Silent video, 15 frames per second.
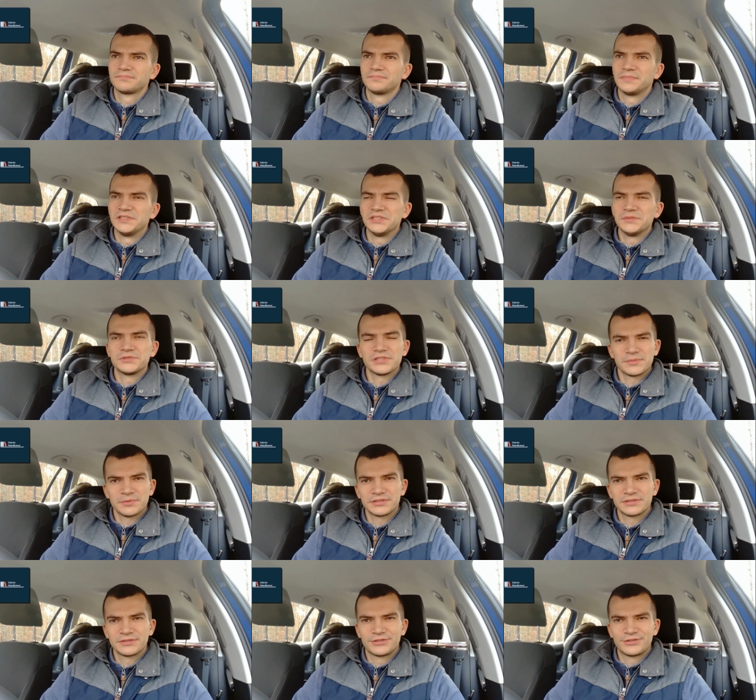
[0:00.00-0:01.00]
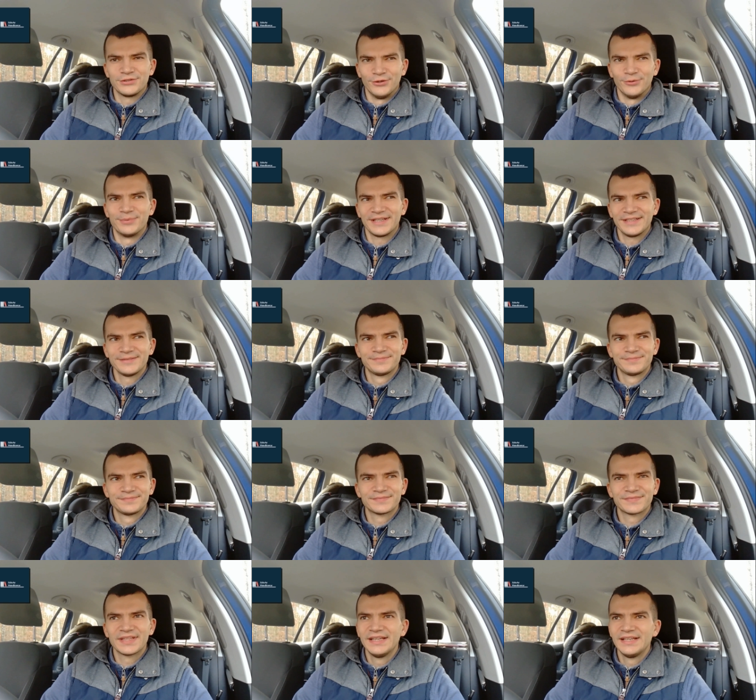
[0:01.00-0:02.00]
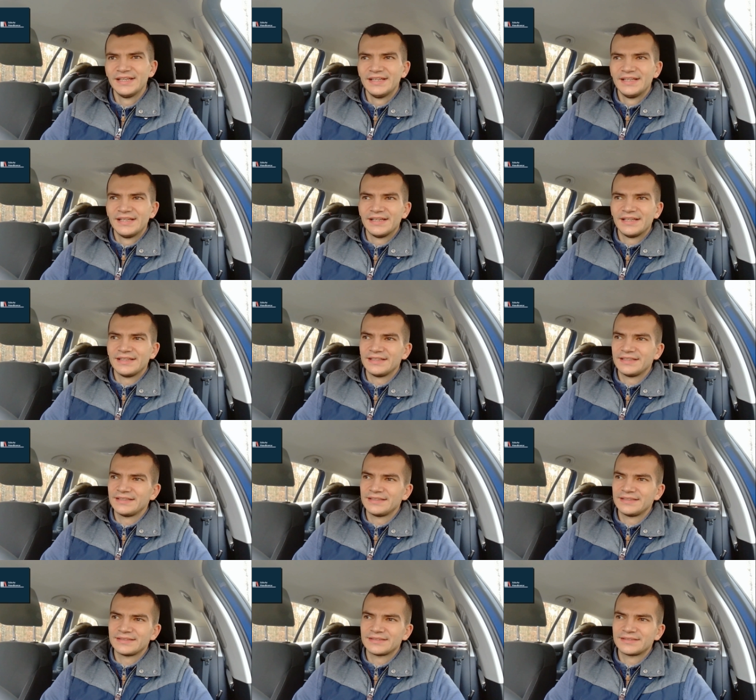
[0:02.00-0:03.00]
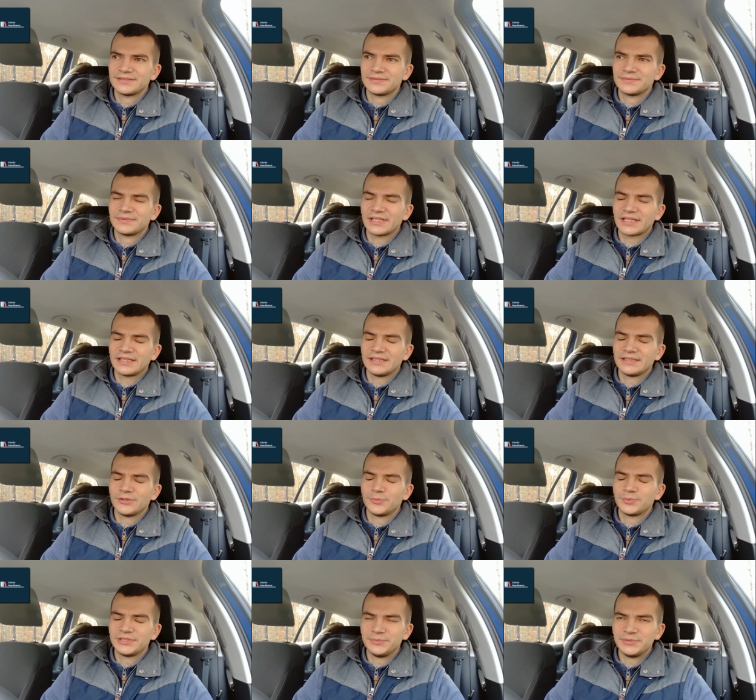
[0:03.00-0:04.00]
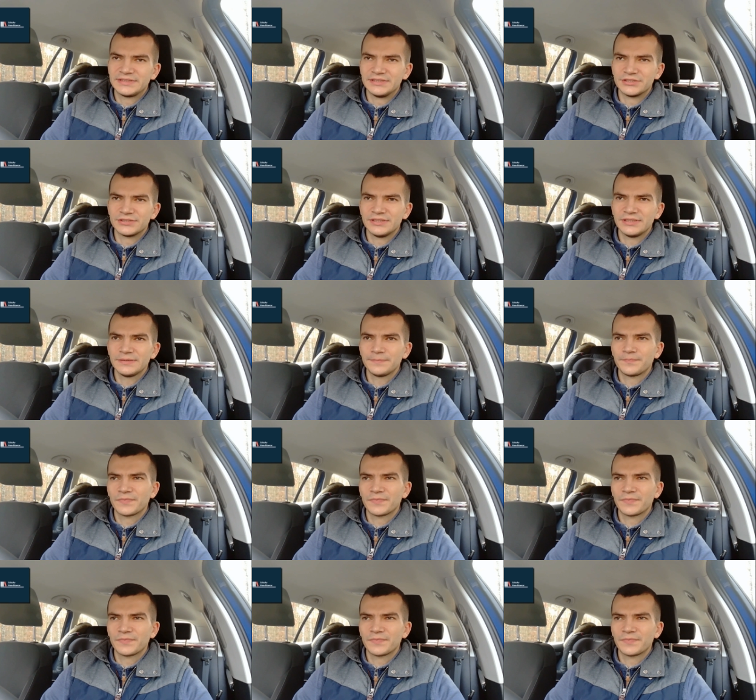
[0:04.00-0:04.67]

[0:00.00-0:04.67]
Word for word: będziemy czerpać to, co dobre, e, takie optymistyczne.